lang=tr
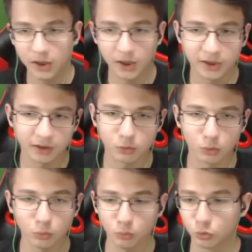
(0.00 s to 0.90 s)
İlk yarı
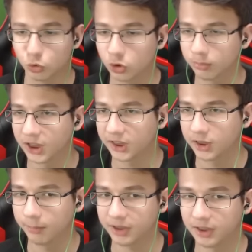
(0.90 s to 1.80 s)
çok üzücü bir
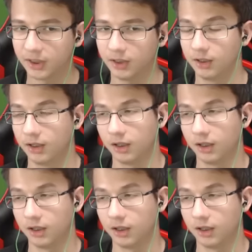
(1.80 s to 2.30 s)
şekilde bitti.